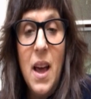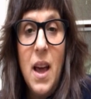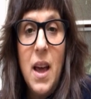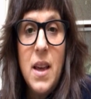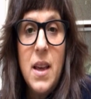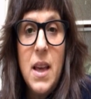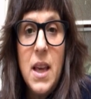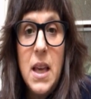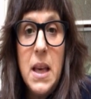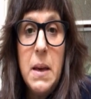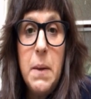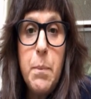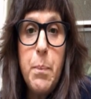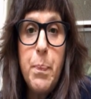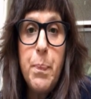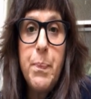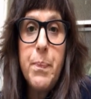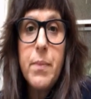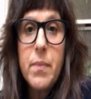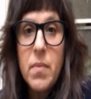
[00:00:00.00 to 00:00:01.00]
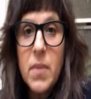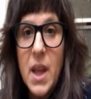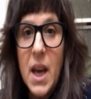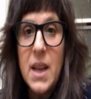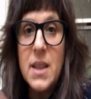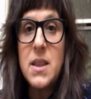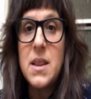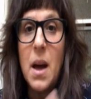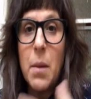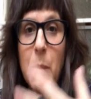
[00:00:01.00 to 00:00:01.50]
y de
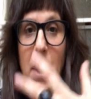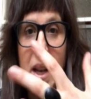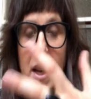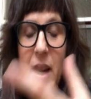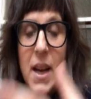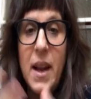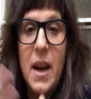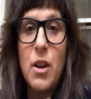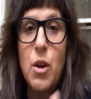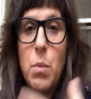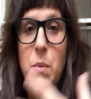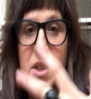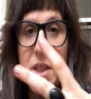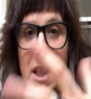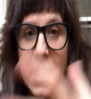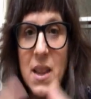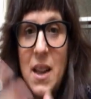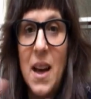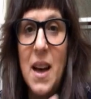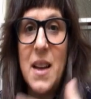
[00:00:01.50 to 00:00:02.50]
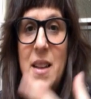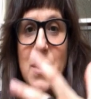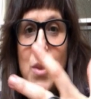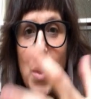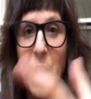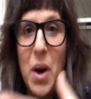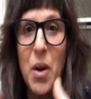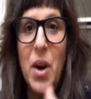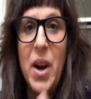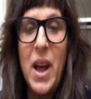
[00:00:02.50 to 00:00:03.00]
esta manera, como se está
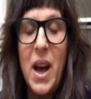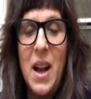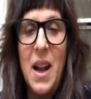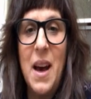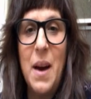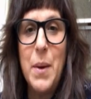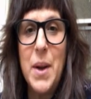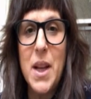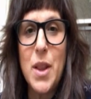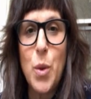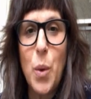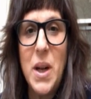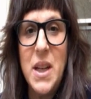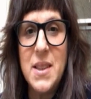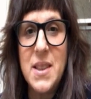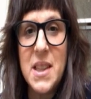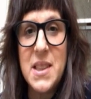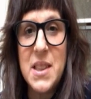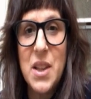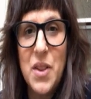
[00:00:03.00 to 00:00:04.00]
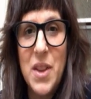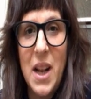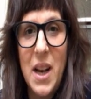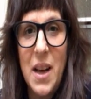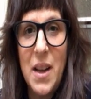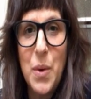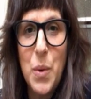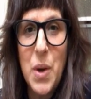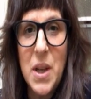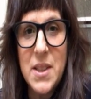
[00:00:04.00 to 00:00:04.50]
dando ahora la virtualización de
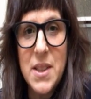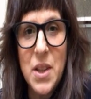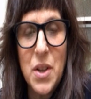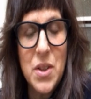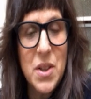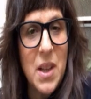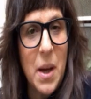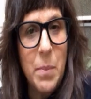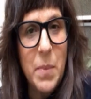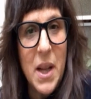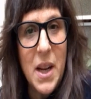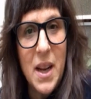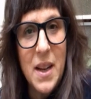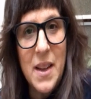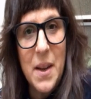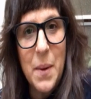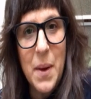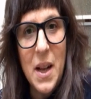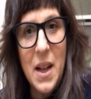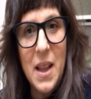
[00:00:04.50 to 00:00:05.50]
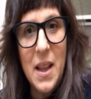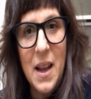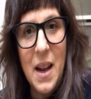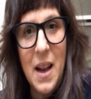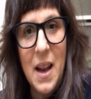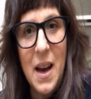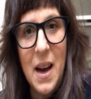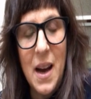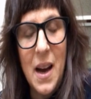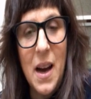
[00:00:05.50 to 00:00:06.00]
la educación también a nivel de
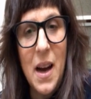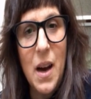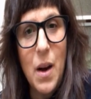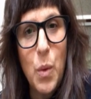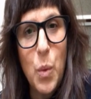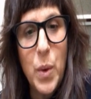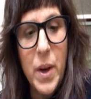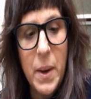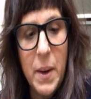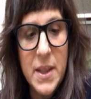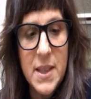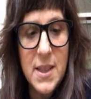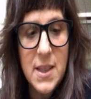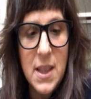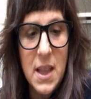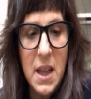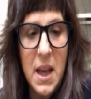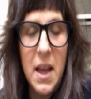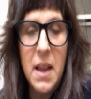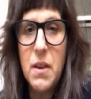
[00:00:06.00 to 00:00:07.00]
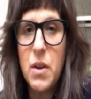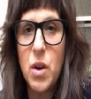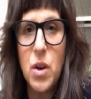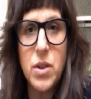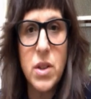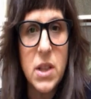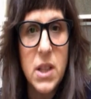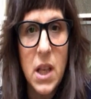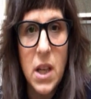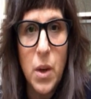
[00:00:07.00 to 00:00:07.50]
la universidad,
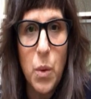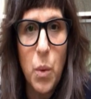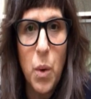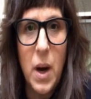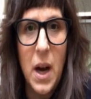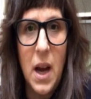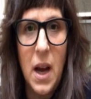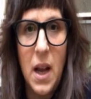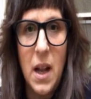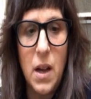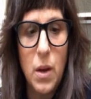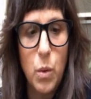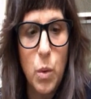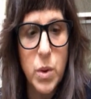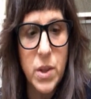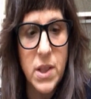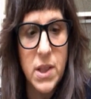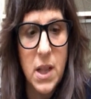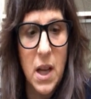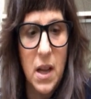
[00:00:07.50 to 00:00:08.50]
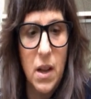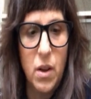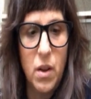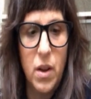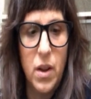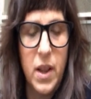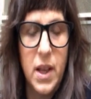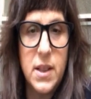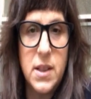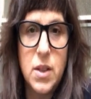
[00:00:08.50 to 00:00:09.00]
continúa el
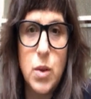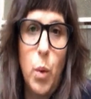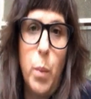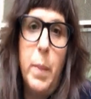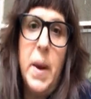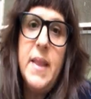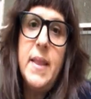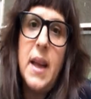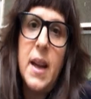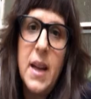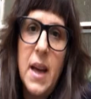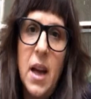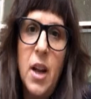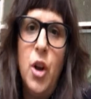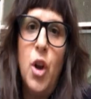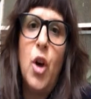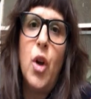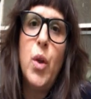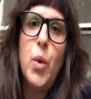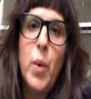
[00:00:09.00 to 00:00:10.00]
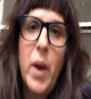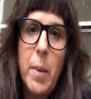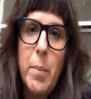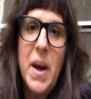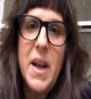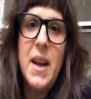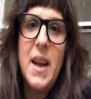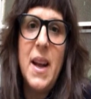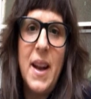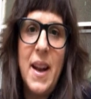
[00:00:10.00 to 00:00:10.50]
cursado de sus materias, no de una
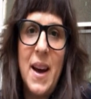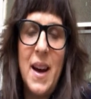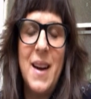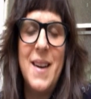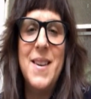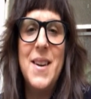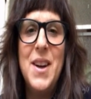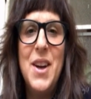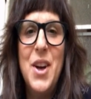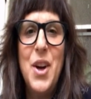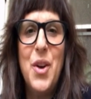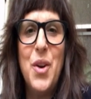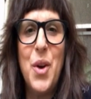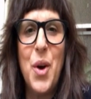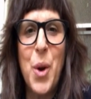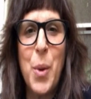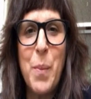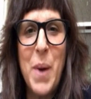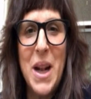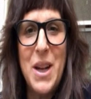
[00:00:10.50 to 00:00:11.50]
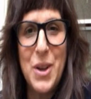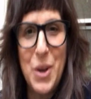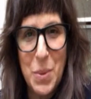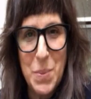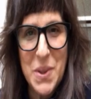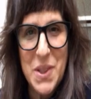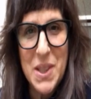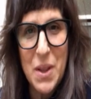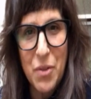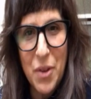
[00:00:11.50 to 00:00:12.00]
manera normal
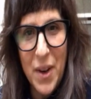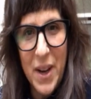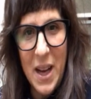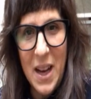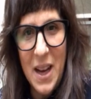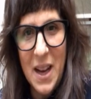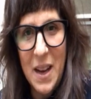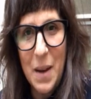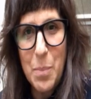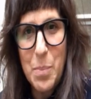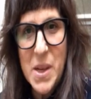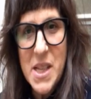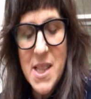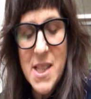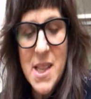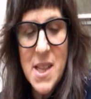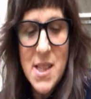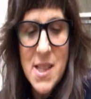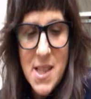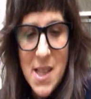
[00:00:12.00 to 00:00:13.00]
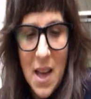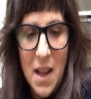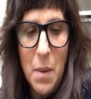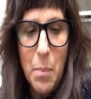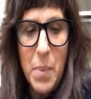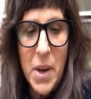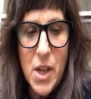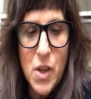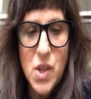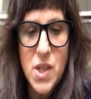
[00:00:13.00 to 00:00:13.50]
como si fuera presencial,
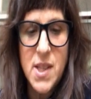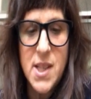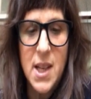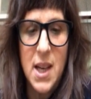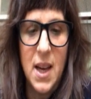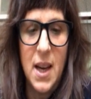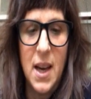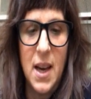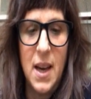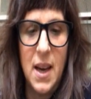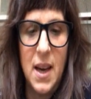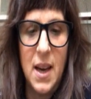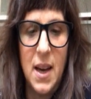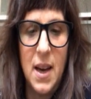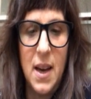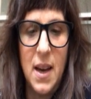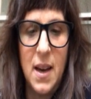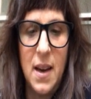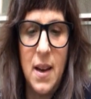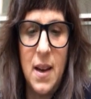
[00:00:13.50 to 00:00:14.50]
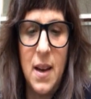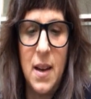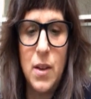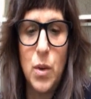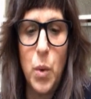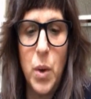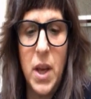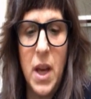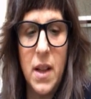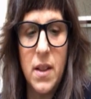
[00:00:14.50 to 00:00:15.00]
pero sigue
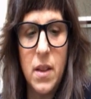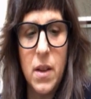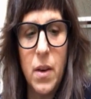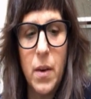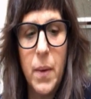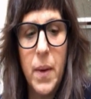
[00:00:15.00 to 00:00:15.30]
estudiando.